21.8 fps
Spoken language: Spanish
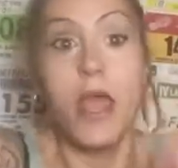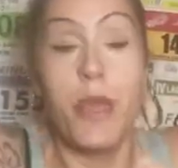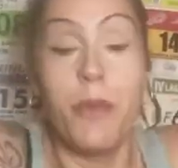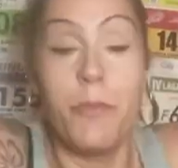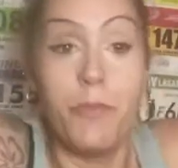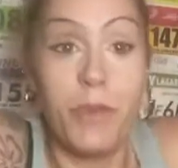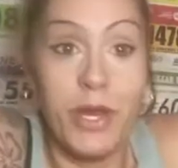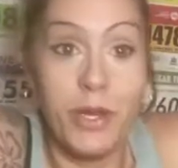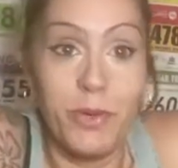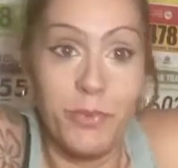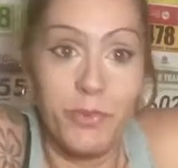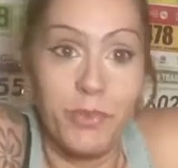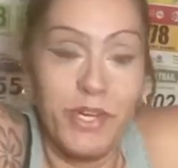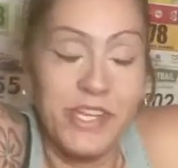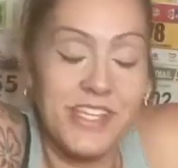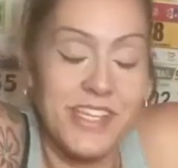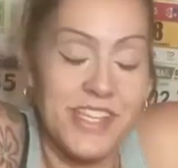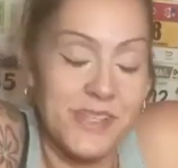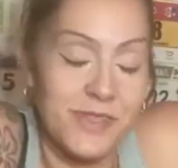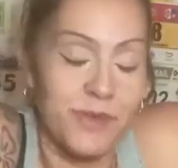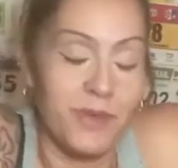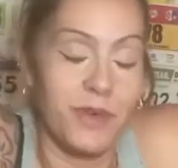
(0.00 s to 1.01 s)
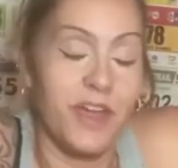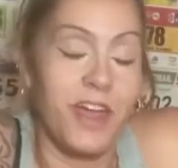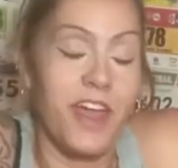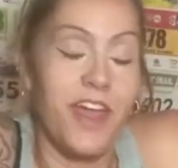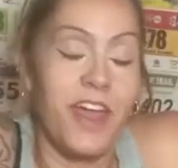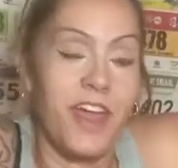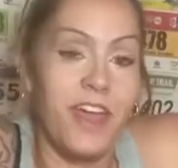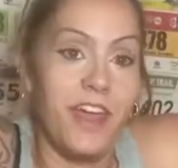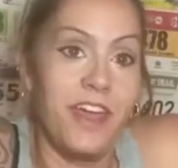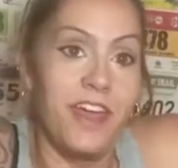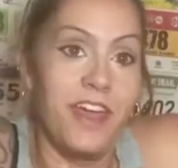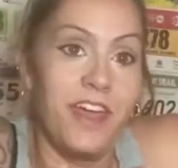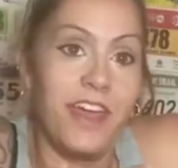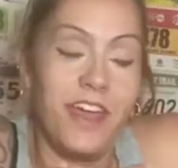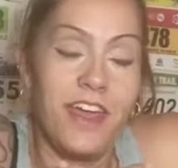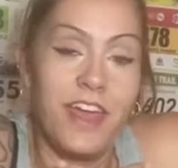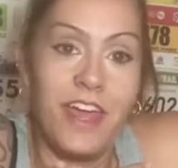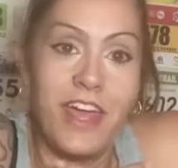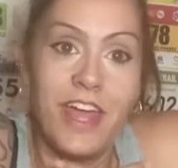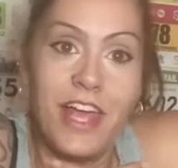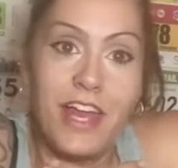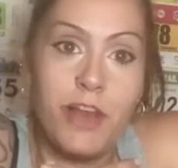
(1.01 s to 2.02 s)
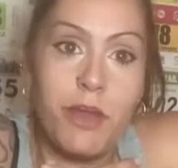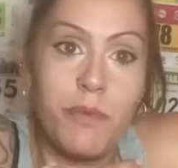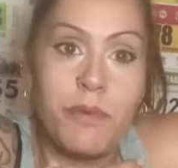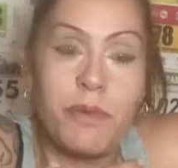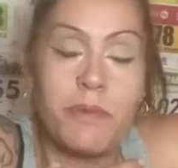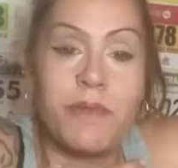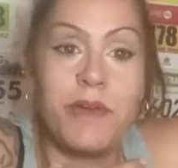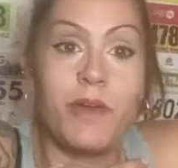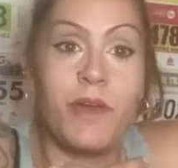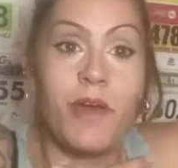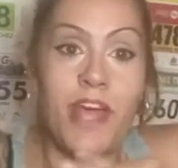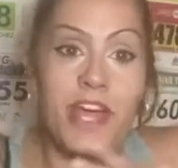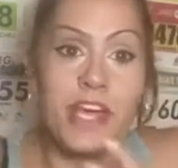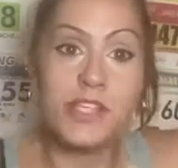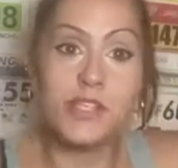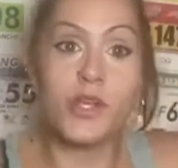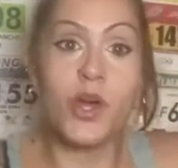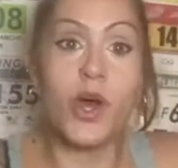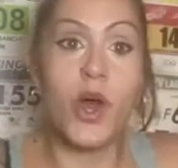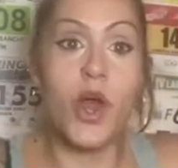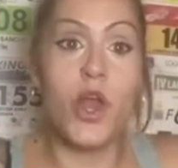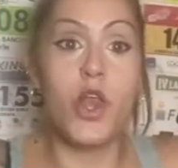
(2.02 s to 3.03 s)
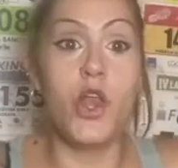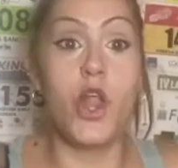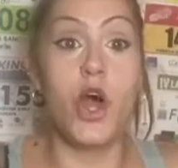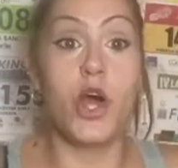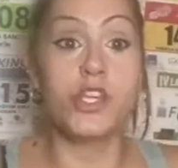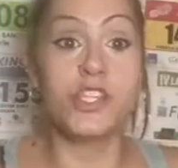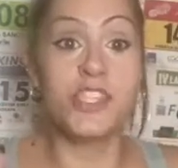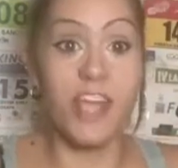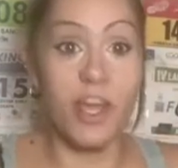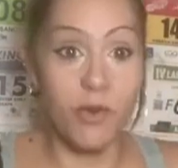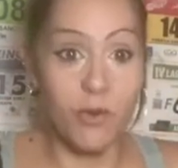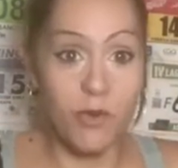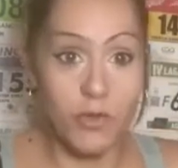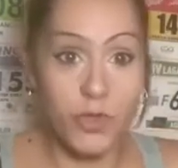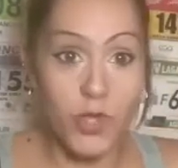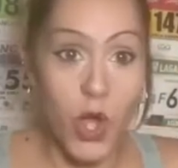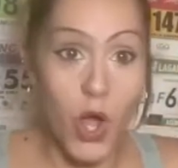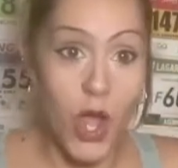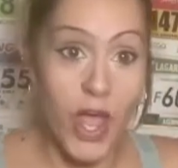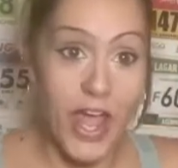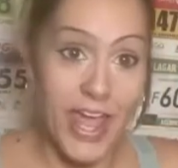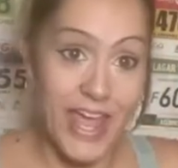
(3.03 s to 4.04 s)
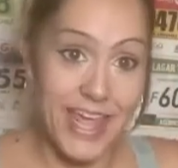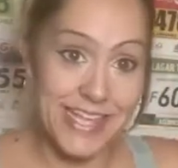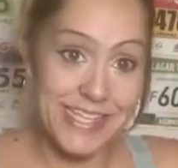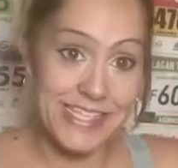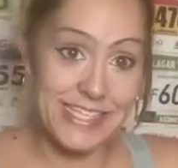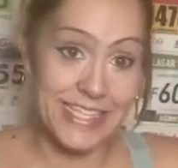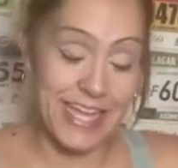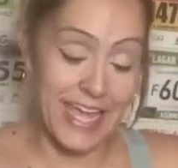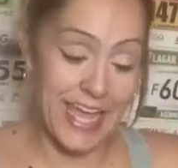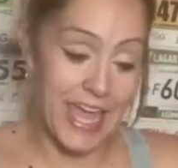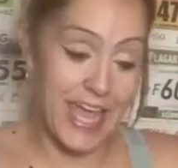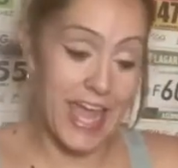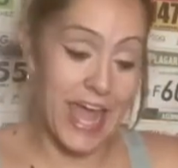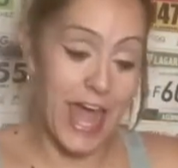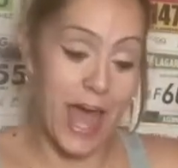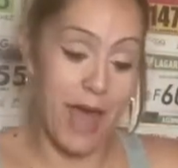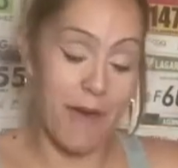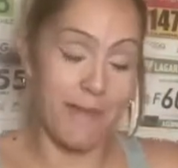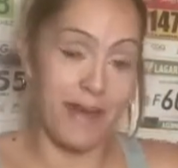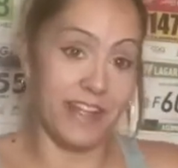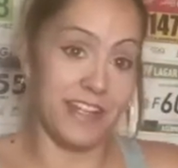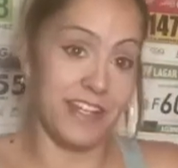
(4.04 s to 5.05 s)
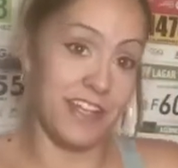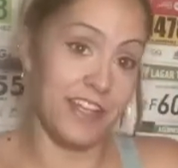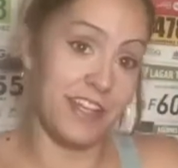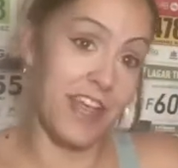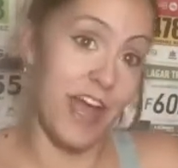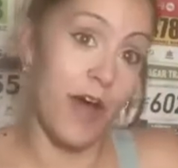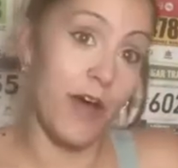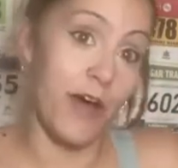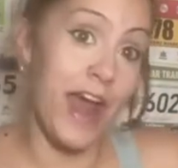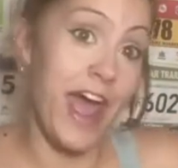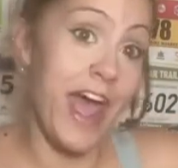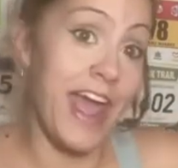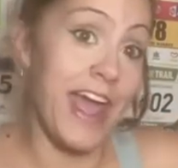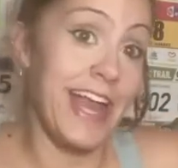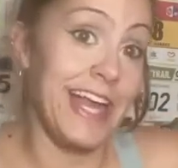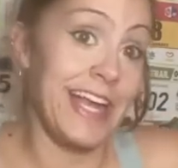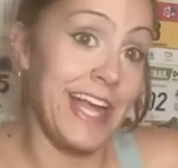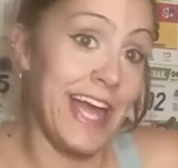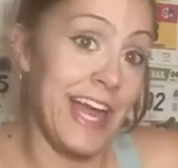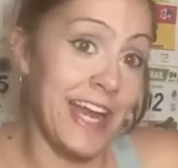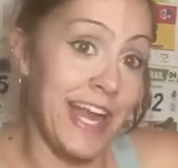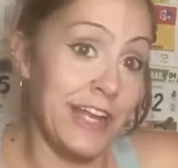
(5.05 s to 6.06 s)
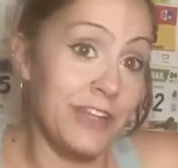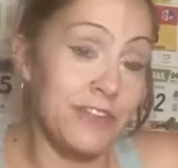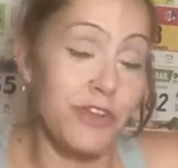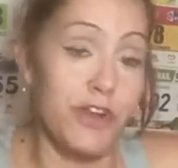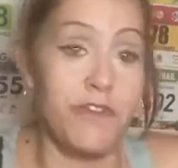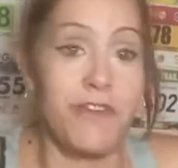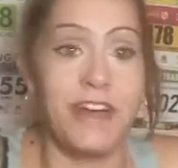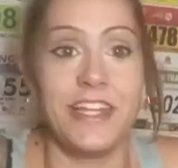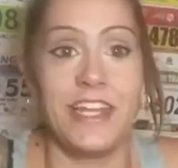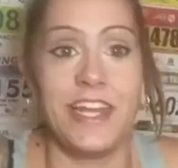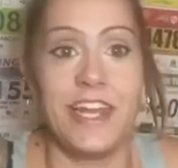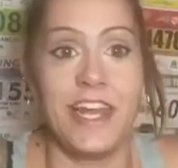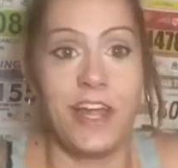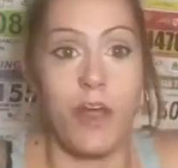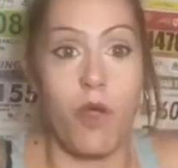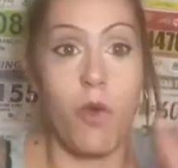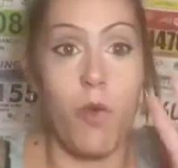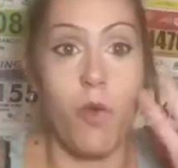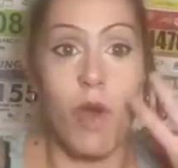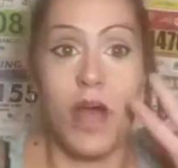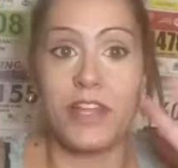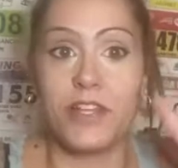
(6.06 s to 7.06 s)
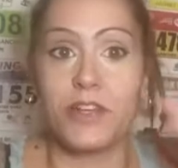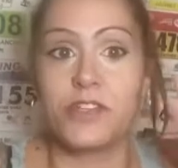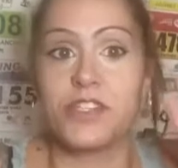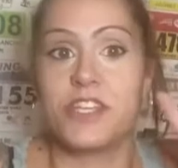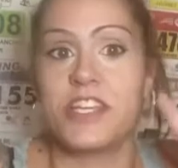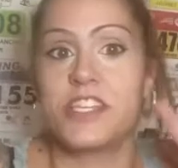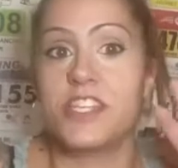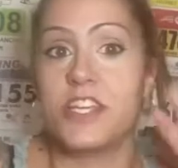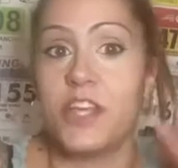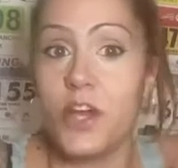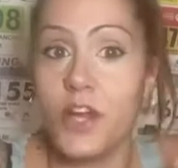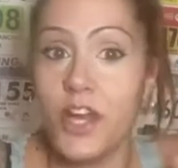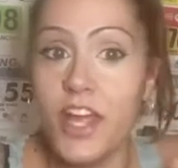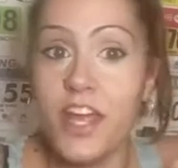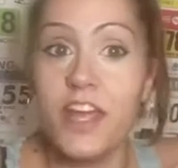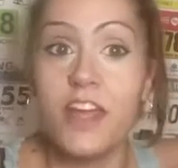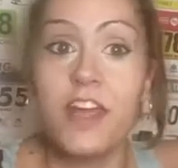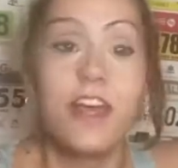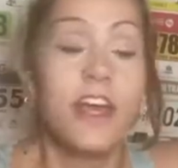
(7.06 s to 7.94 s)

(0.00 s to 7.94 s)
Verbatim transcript: Bueno, pues eso, eh, lo primero es eso, lo segundo es que a partir de ahora el canal solo va a tener cuatro sesiones